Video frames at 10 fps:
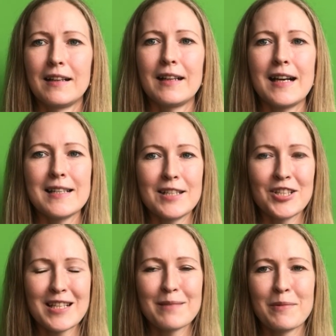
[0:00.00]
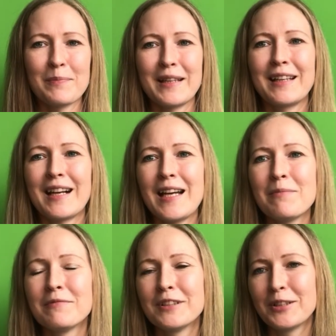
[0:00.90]
А сейчас мы поиграем
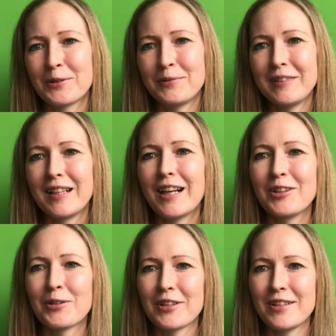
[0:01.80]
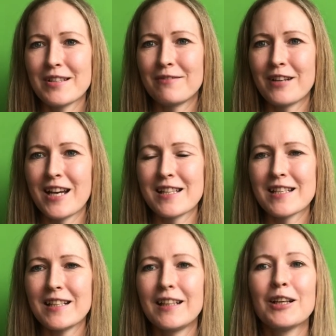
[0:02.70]
в игру, которая
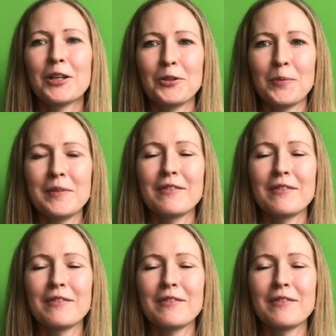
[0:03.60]
называется «Хлопни в